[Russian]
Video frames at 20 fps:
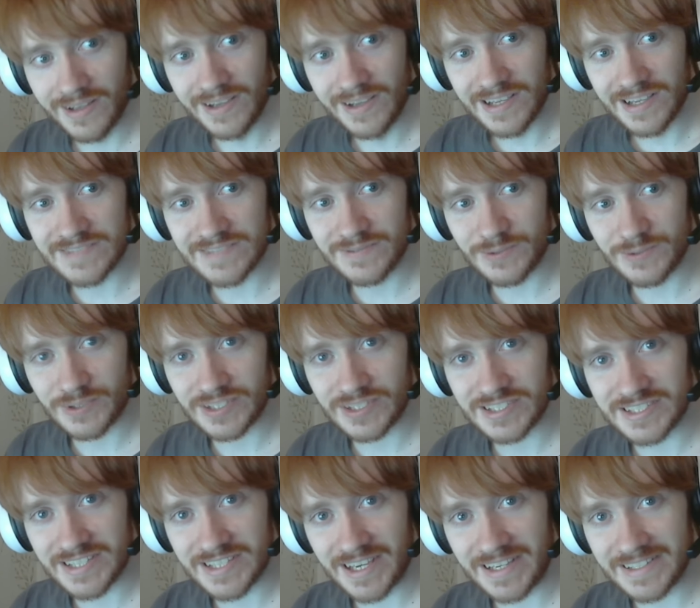Если вы вдруг не
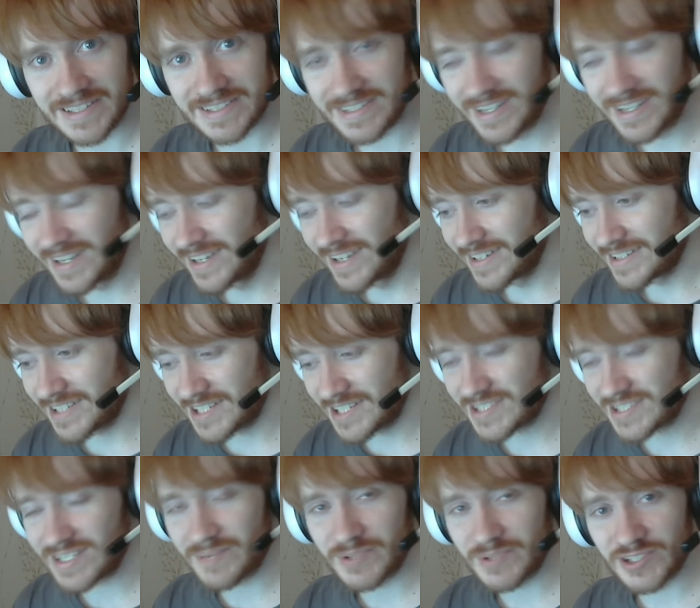знаете. Есть
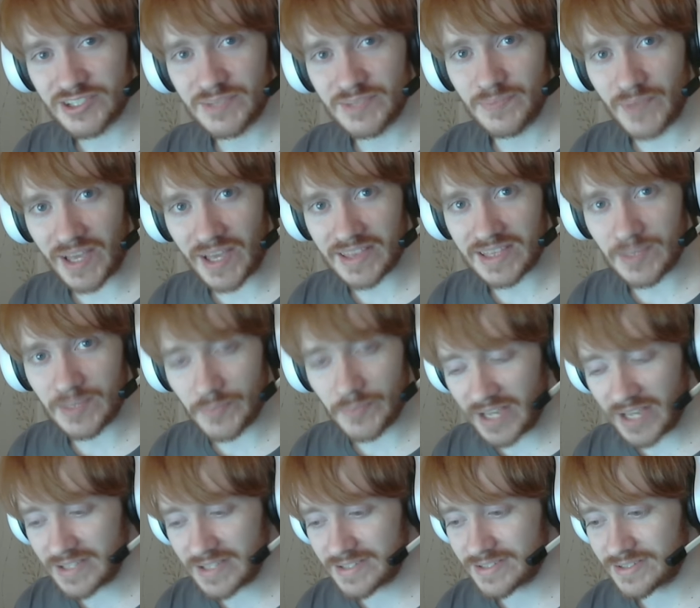там режим 5 на
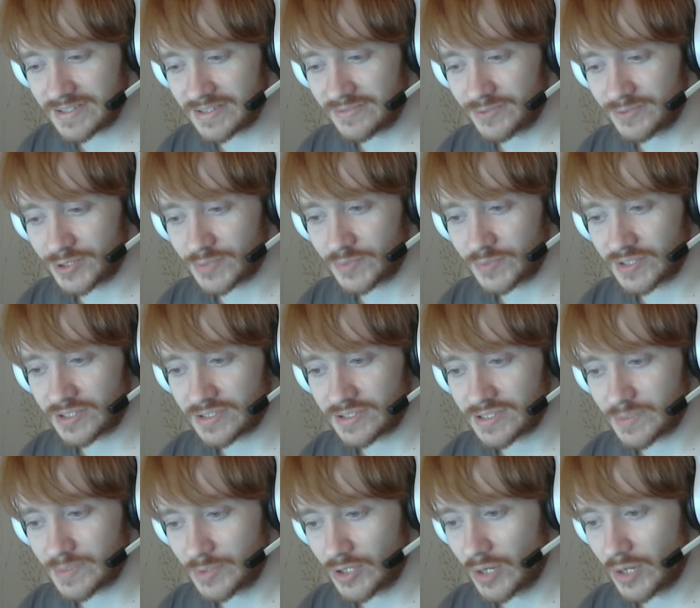5, э, вот мы
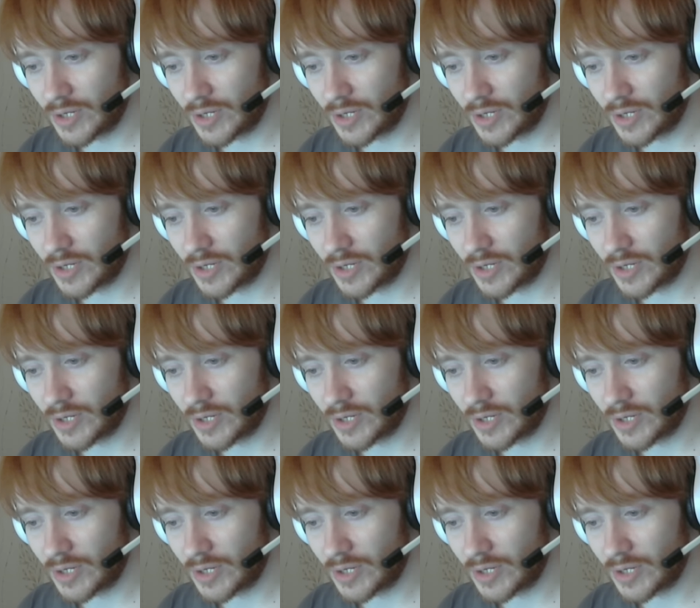соберем